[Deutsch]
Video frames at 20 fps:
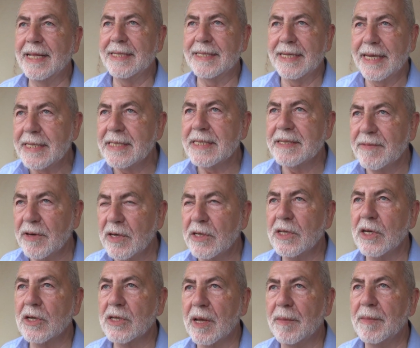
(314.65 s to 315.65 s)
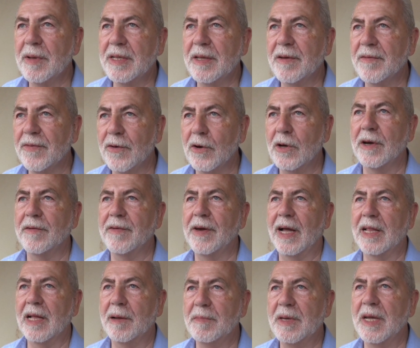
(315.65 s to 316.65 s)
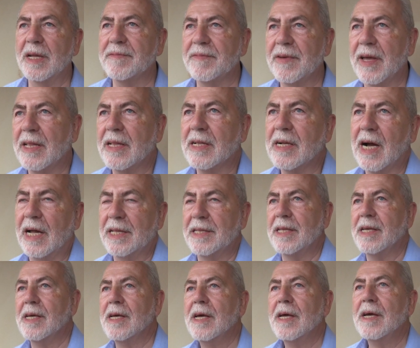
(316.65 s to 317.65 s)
Das ist wichtig, damit die Feuerwehr alarmiert werden kann.